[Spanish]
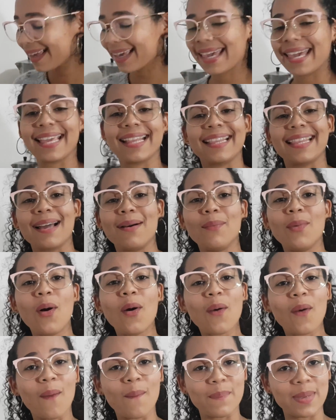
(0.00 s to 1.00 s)
que
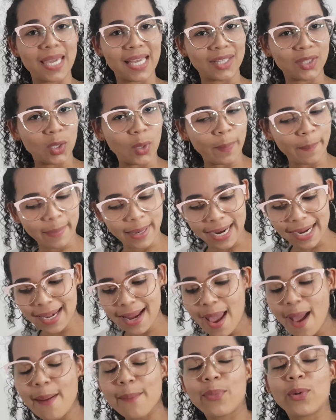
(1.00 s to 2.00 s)
estamos comiendo mal,
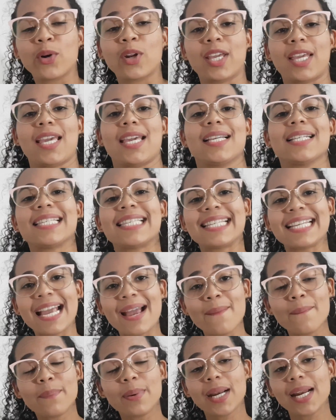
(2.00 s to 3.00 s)
porque
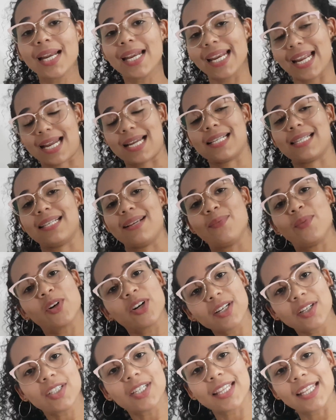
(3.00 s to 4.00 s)
siempre les hacemos
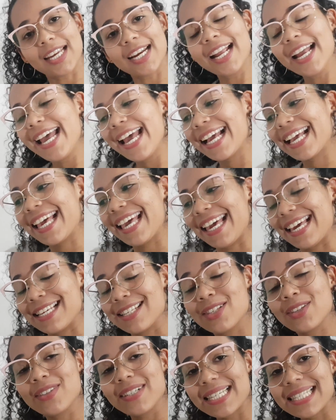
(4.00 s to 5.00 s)
recordar que
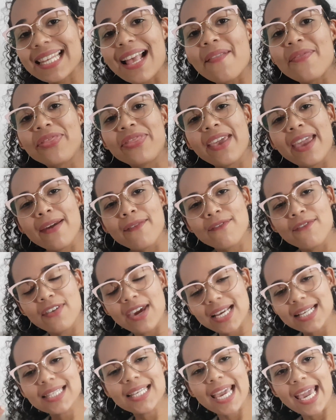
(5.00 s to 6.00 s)
esto es de
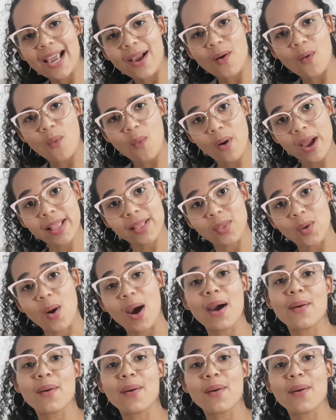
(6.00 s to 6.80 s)
vez en cuando.